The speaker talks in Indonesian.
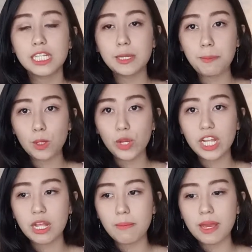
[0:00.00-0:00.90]
Jadi perlu
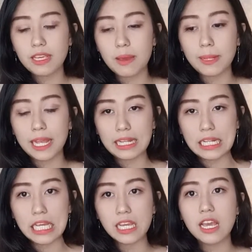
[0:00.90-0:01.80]
yang namanya
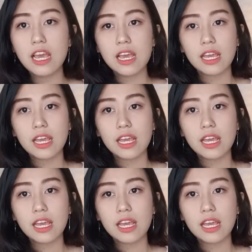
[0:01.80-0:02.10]
planning,